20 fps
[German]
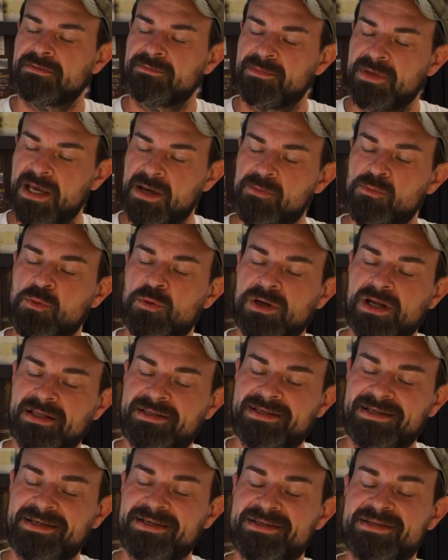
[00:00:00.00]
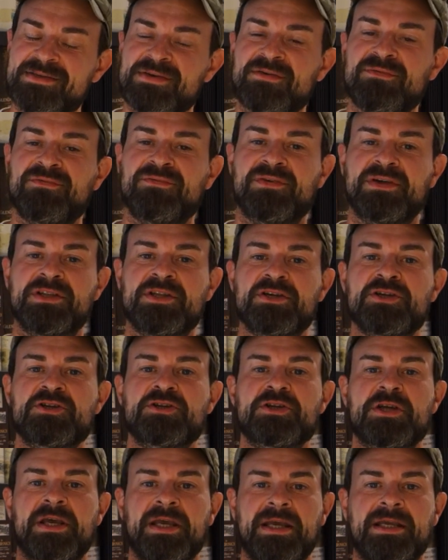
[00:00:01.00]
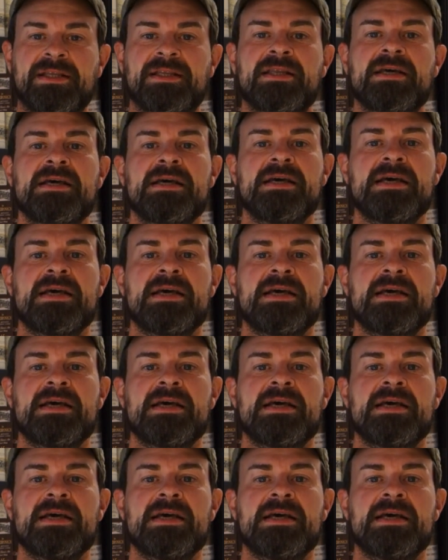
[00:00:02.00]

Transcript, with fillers: mehrmonatiges Finish in